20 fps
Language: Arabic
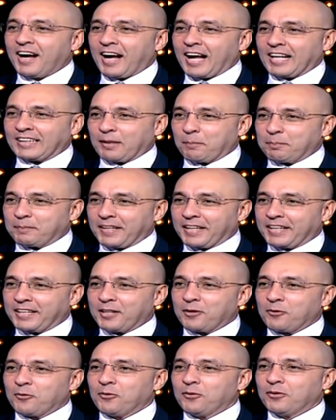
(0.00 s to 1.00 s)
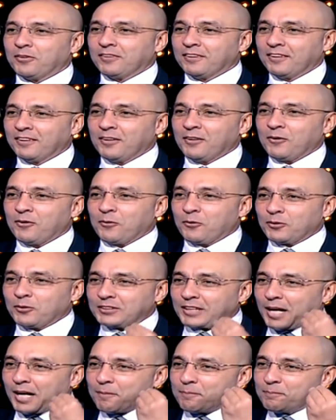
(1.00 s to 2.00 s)
هتبتكر و...
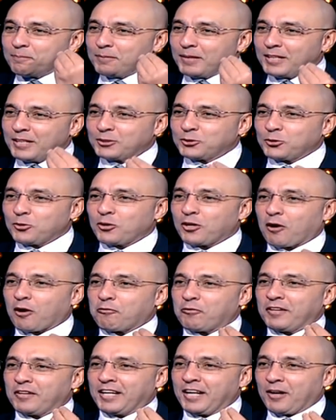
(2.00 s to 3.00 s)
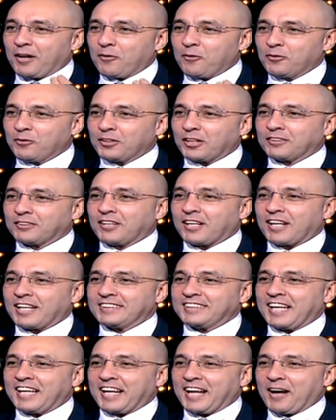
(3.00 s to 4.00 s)
وصاحب ذوق رفيع ونضاره
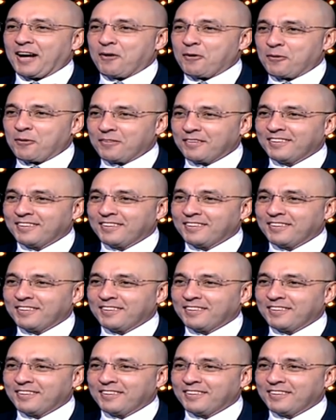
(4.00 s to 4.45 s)
زرقاء و...